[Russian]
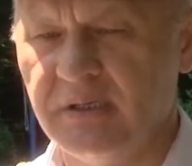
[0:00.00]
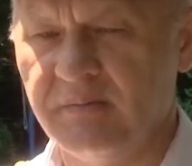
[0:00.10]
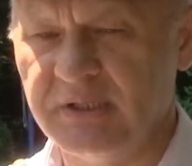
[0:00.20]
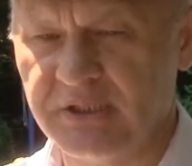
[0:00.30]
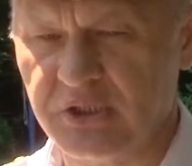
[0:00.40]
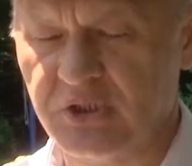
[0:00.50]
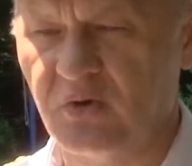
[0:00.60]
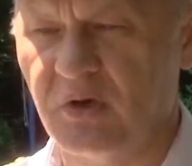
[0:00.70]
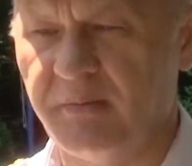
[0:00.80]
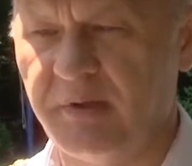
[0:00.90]
вместе с
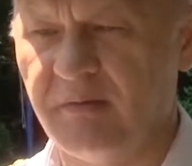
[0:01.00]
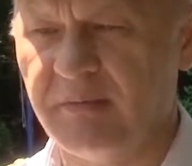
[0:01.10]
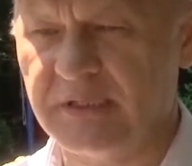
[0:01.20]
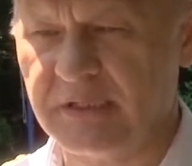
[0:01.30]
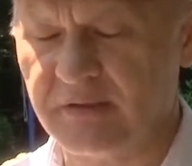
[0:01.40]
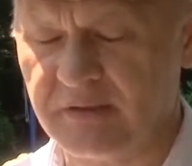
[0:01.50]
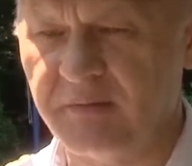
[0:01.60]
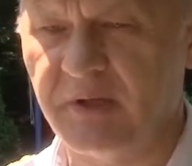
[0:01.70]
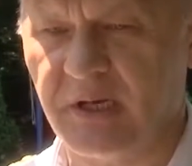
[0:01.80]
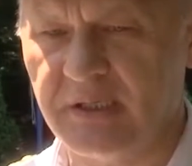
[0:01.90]
женами, вместе со
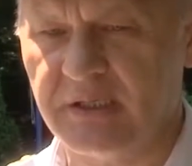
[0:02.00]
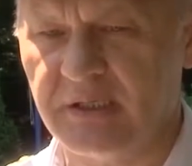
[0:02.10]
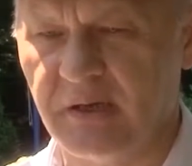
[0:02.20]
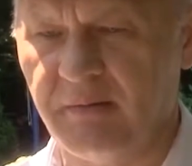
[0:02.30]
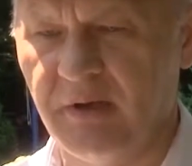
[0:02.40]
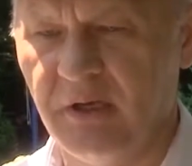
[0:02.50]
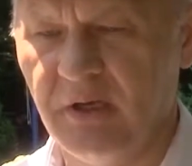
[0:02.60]
своими родителями.